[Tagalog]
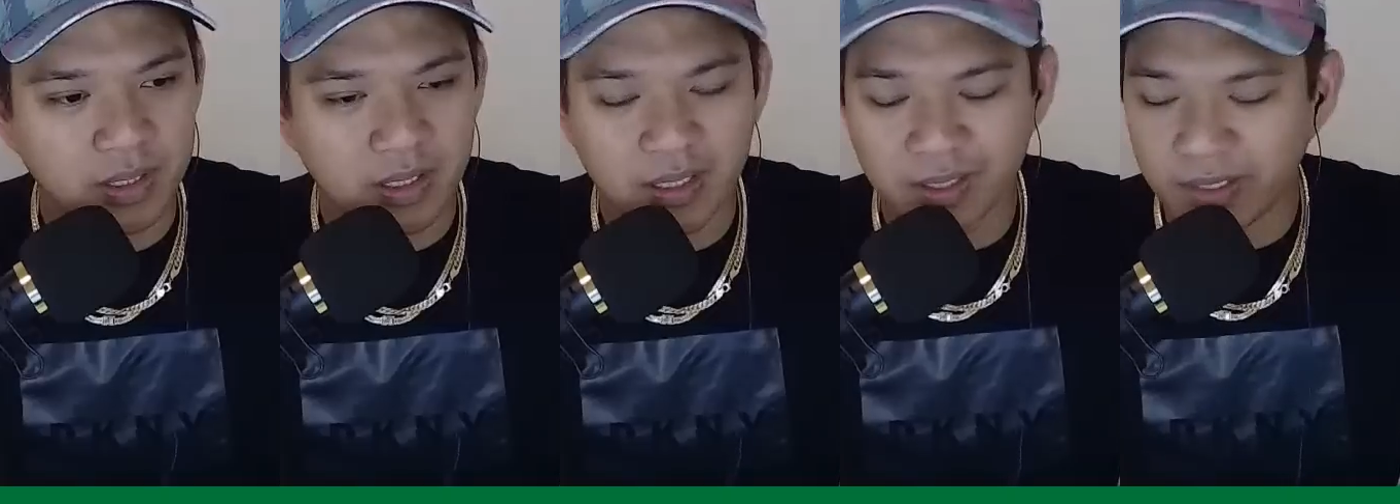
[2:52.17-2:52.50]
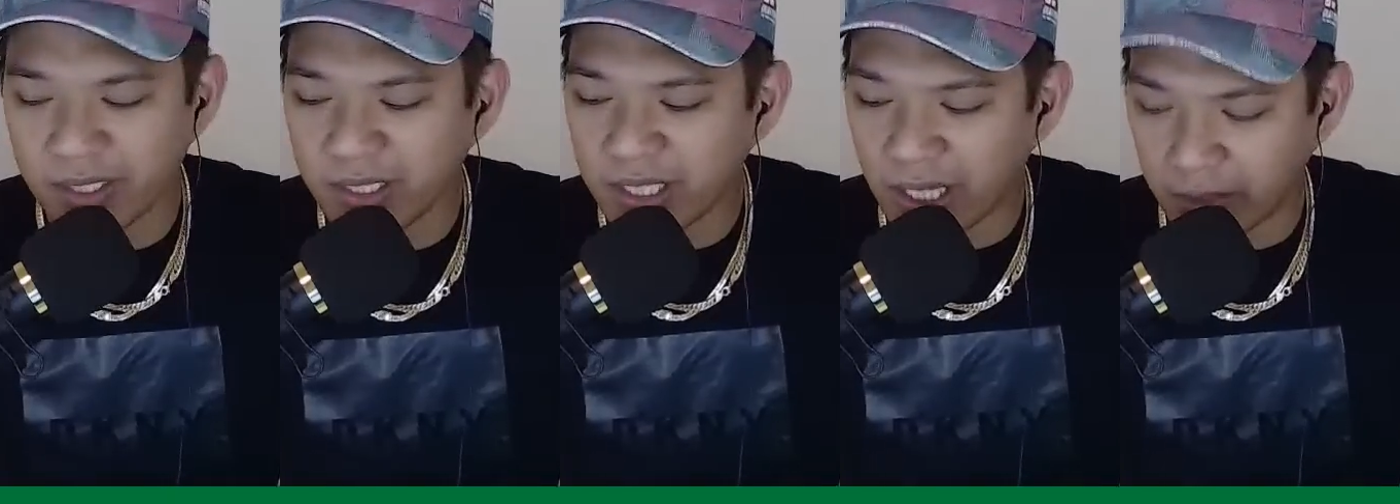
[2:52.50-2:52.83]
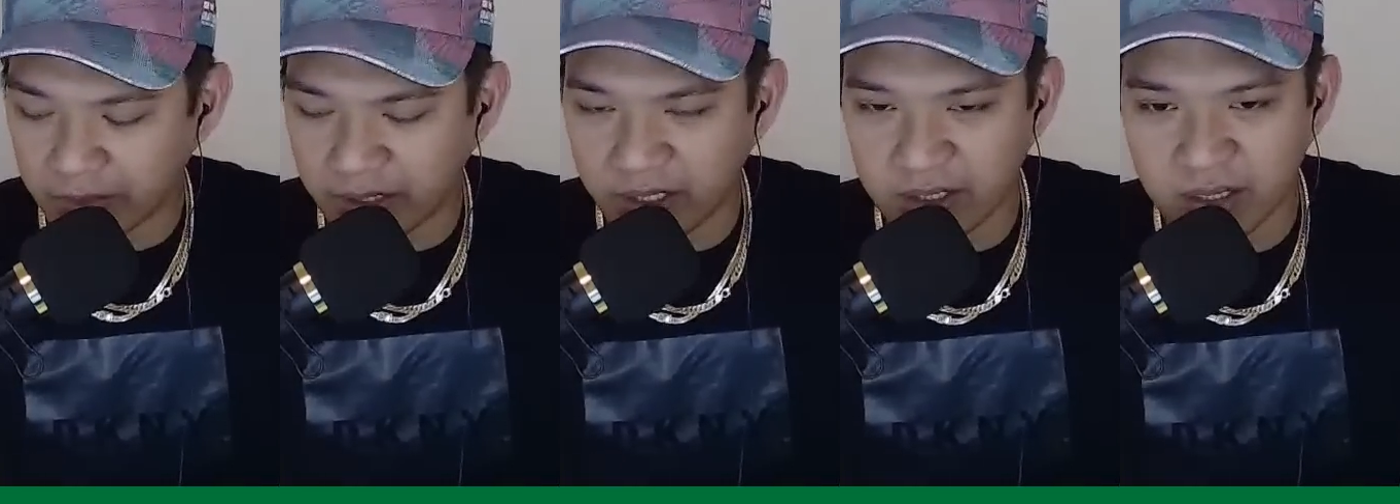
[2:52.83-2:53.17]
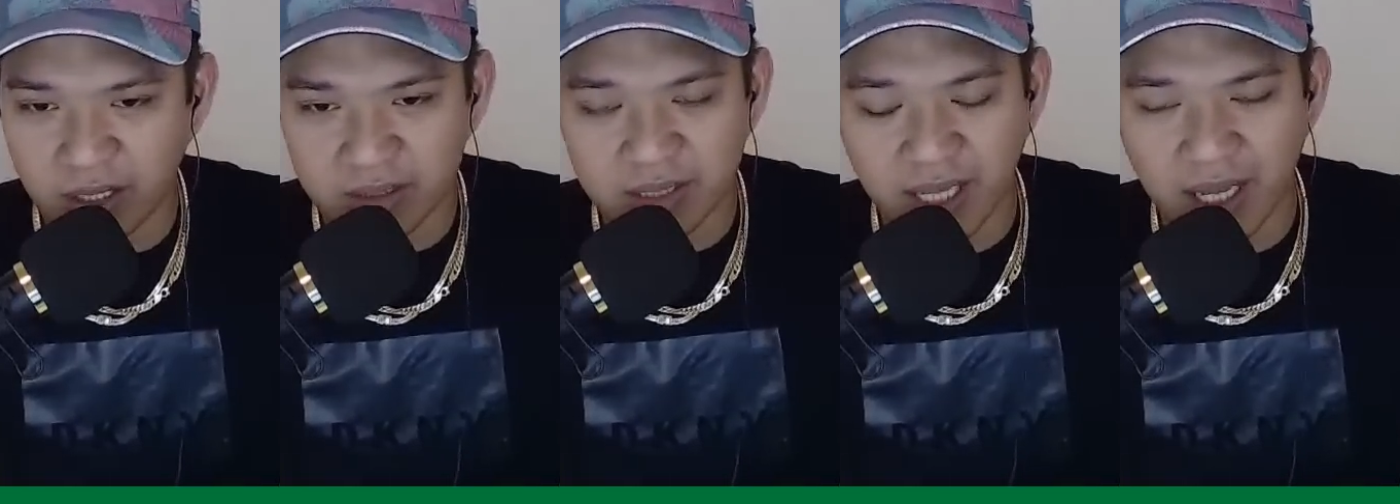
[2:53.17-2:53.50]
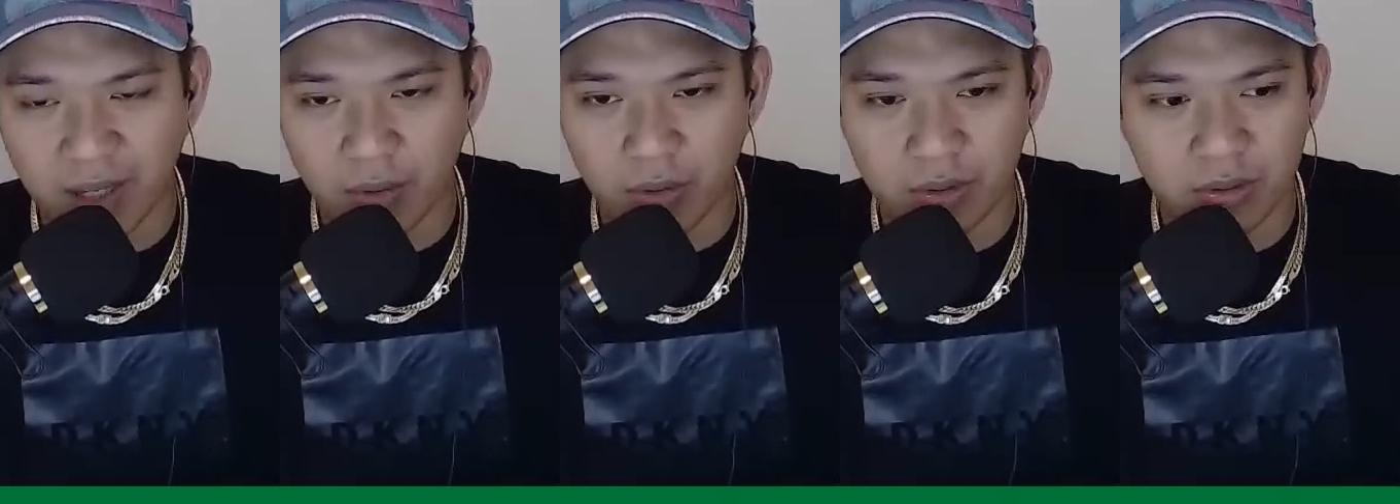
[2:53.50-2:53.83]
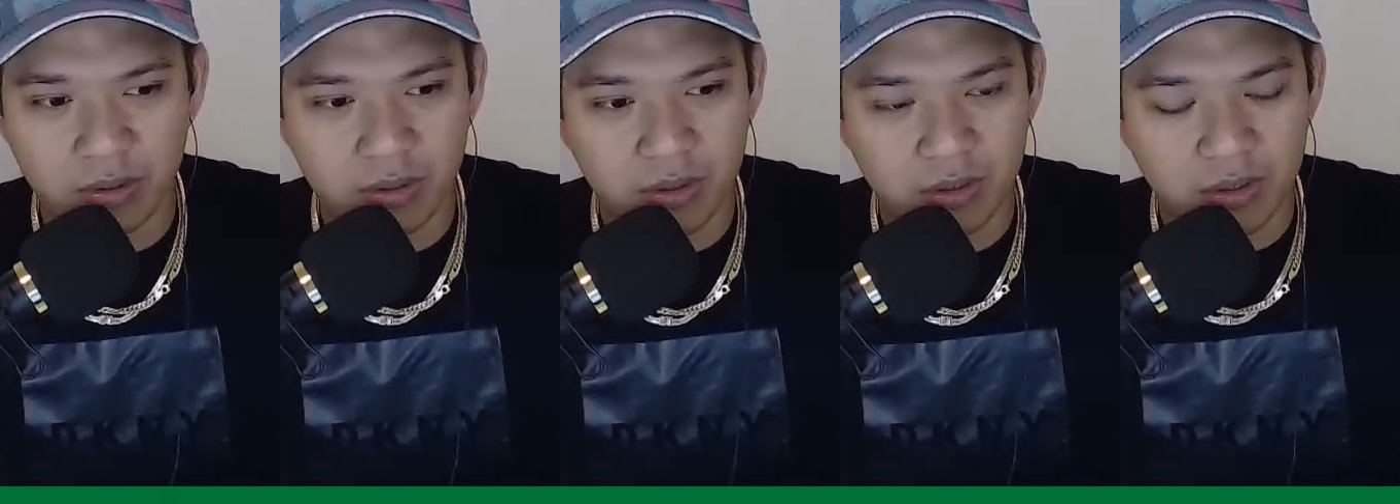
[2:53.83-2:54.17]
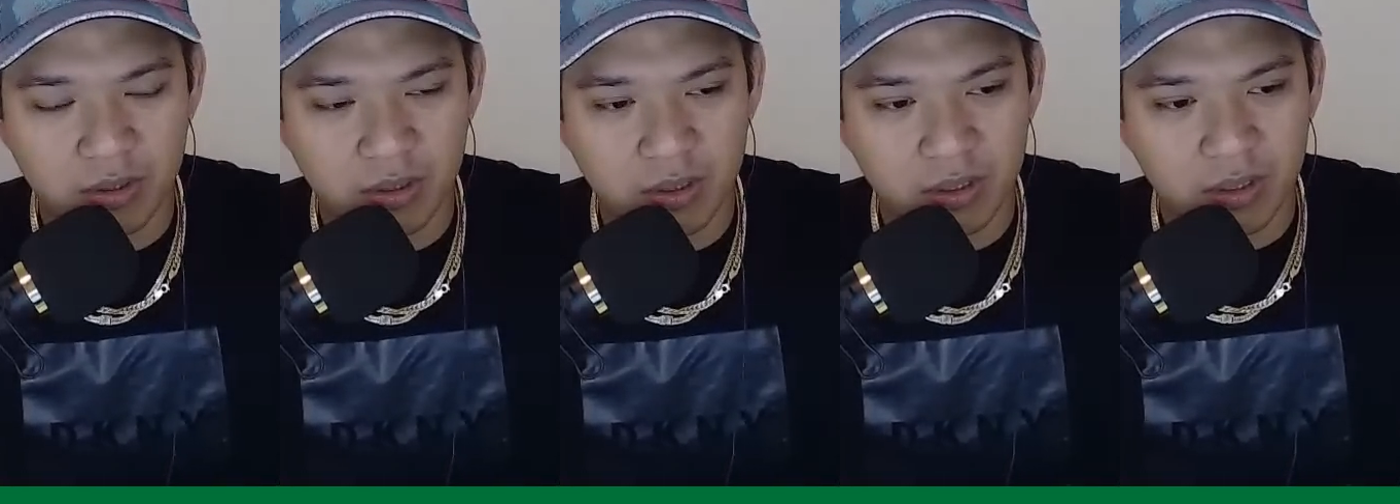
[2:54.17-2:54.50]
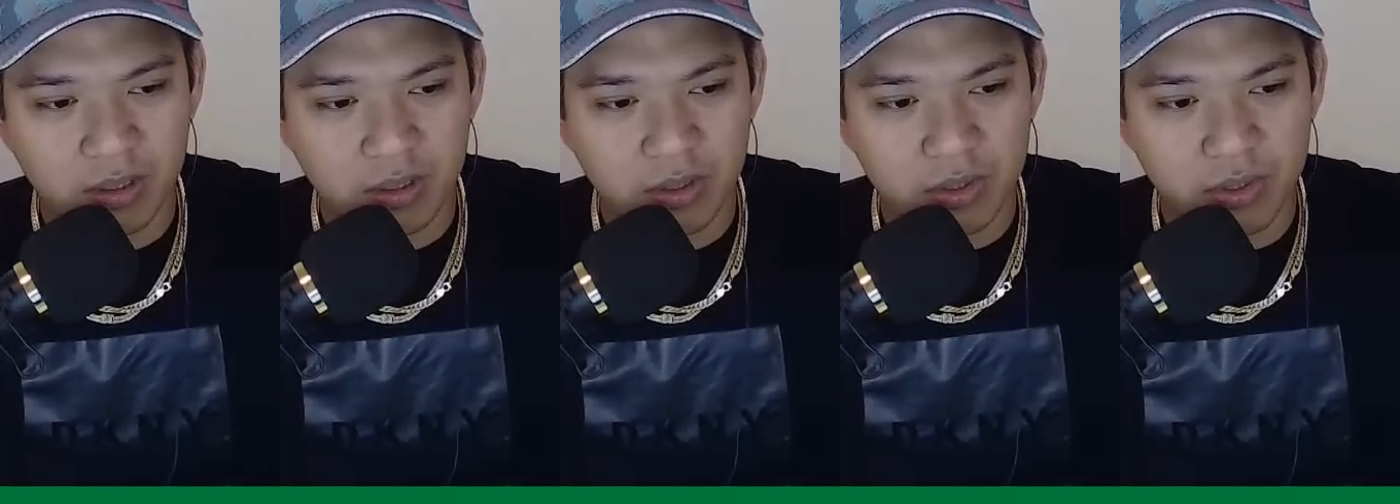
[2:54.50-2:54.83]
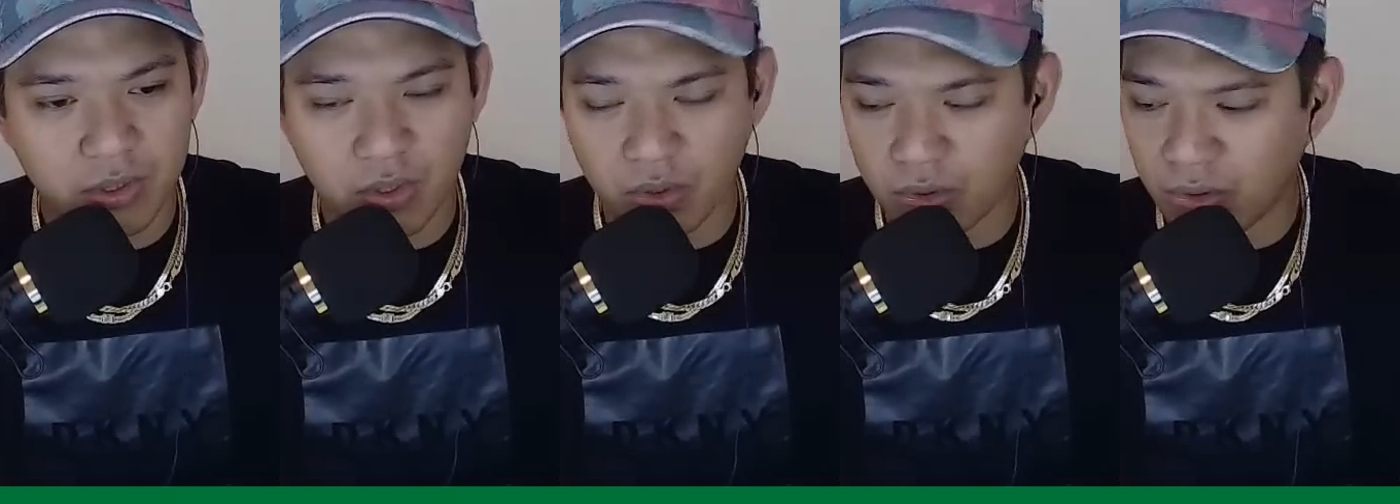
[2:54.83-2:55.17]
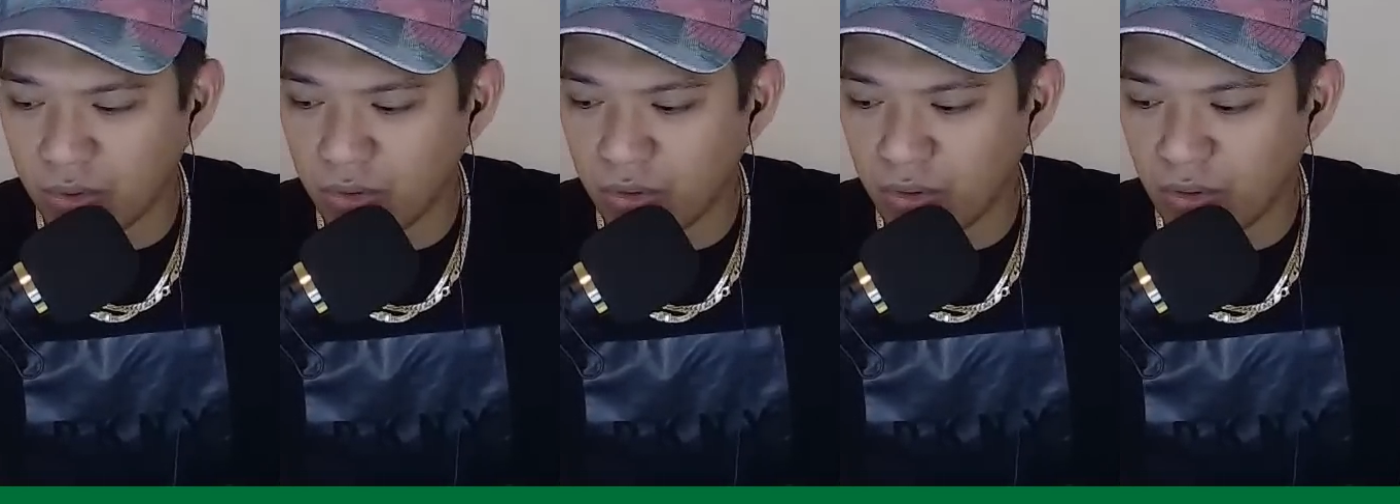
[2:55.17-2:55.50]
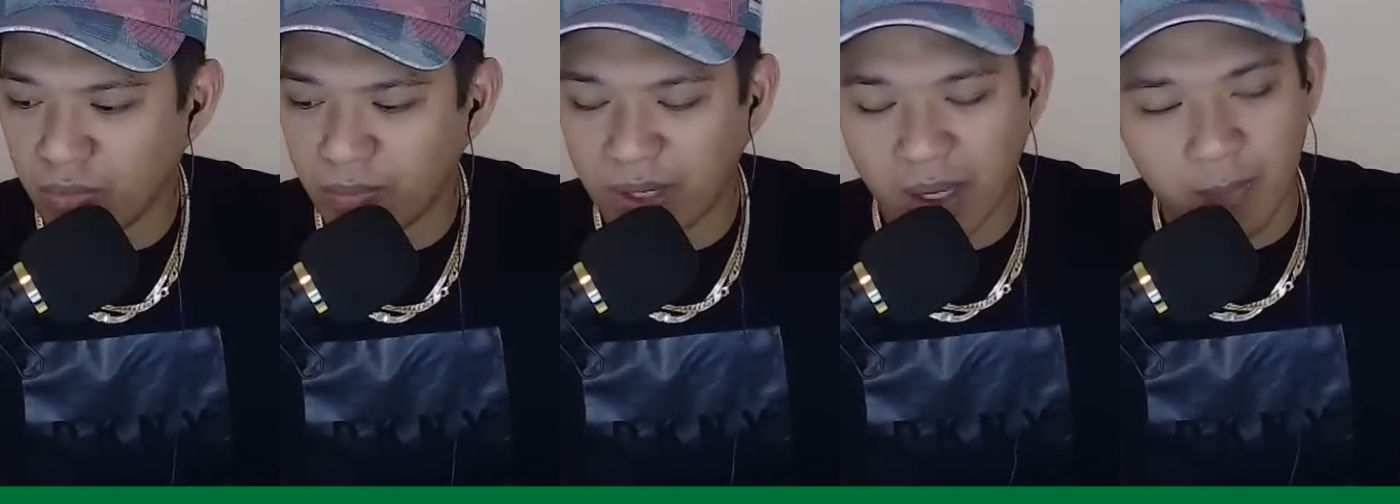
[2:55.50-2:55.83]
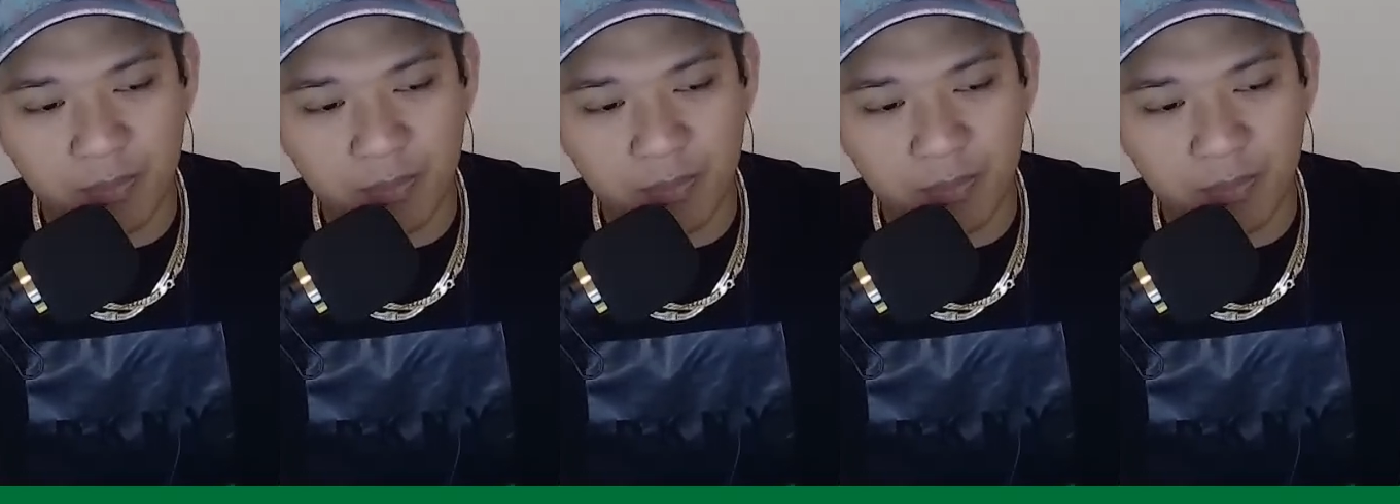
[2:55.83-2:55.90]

Hindi narinig ng tao yung mga